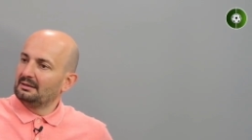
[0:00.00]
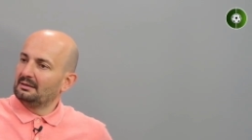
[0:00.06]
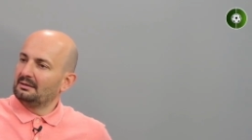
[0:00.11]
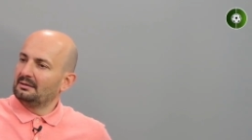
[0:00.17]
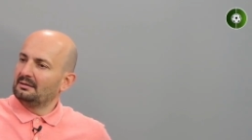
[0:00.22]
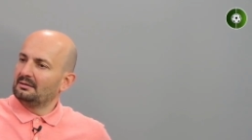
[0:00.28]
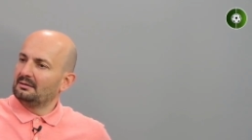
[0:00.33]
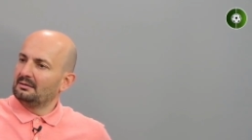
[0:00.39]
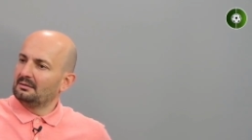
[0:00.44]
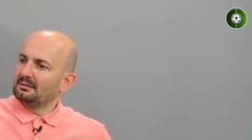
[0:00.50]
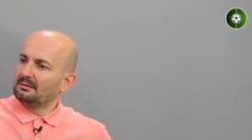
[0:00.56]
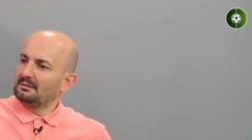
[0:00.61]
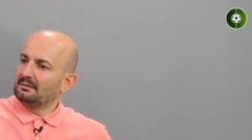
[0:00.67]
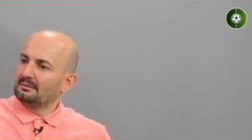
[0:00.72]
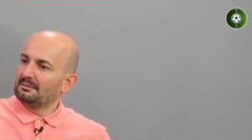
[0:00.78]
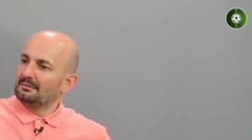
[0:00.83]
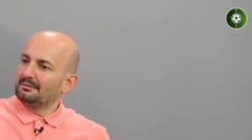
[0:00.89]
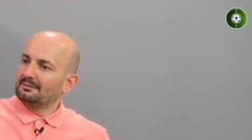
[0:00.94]
e, son 10
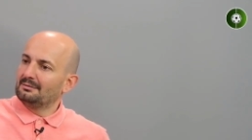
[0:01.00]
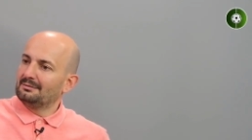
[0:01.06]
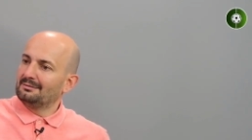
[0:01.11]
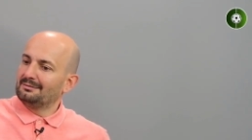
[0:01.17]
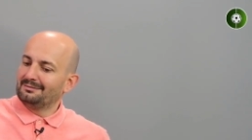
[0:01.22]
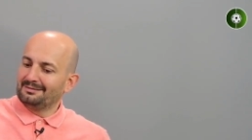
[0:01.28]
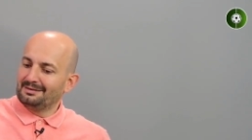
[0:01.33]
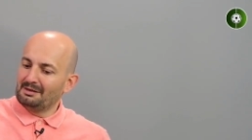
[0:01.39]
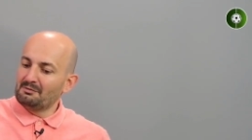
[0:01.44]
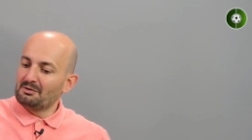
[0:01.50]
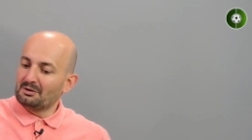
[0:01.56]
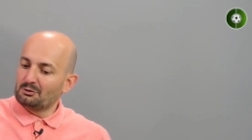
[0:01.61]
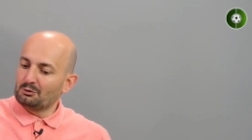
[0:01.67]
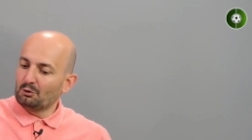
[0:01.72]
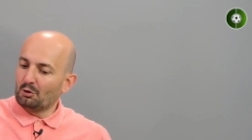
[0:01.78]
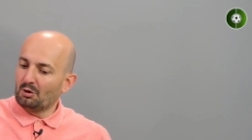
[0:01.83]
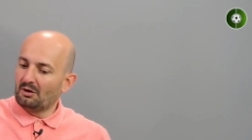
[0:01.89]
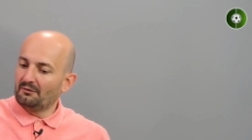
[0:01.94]
haftanın oyuncuları evet,
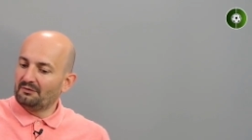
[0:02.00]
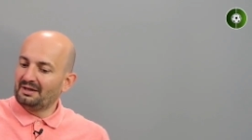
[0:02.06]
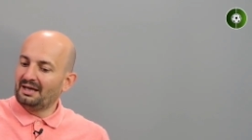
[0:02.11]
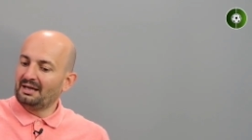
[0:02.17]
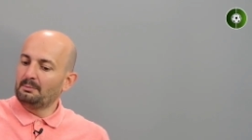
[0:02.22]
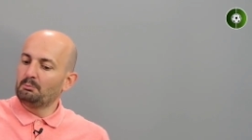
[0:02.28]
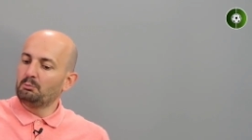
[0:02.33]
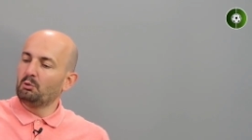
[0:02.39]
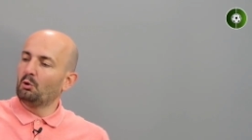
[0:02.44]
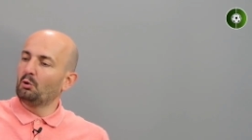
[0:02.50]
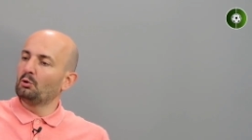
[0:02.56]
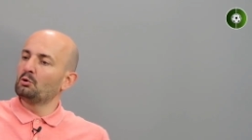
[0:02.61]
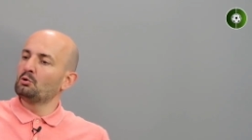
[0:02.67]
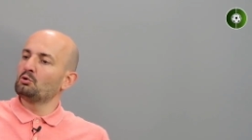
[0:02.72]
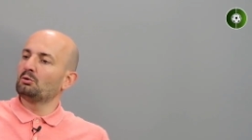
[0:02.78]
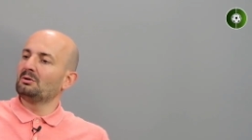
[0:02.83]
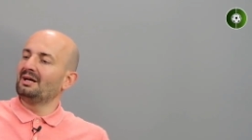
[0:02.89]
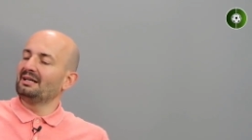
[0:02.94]
aslında. Klasik bu
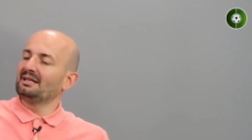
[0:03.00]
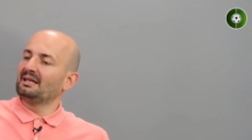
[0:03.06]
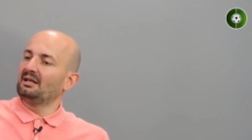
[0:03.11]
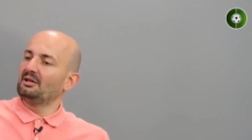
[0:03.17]
oyuncular yani.